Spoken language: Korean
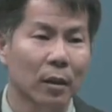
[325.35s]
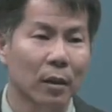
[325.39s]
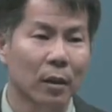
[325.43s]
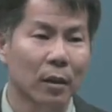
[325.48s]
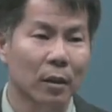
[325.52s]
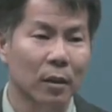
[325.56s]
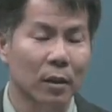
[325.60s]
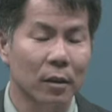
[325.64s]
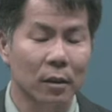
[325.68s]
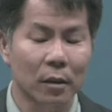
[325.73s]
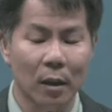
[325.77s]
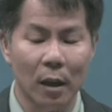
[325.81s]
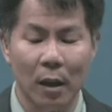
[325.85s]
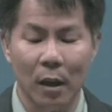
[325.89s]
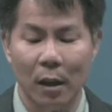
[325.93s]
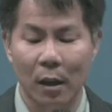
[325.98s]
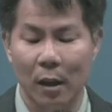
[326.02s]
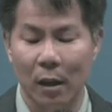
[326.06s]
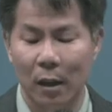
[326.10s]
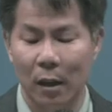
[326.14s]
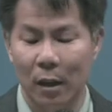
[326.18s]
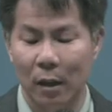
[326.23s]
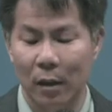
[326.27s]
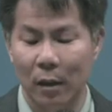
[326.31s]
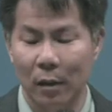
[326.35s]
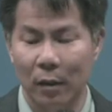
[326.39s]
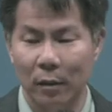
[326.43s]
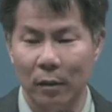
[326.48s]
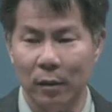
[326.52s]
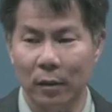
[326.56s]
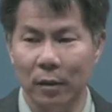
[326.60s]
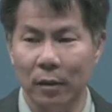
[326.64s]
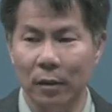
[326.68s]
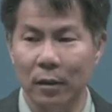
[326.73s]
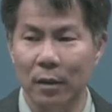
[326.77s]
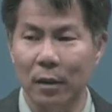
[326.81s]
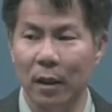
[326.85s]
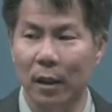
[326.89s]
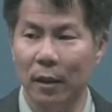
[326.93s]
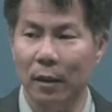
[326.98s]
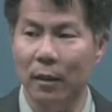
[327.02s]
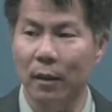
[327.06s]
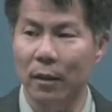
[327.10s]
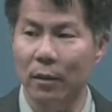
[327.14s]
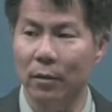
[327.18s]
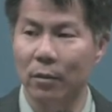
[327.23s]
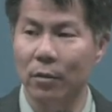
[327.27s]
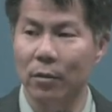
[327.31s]
예, 그가 그
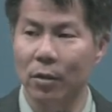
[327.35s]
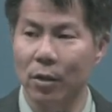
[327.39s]
자리에서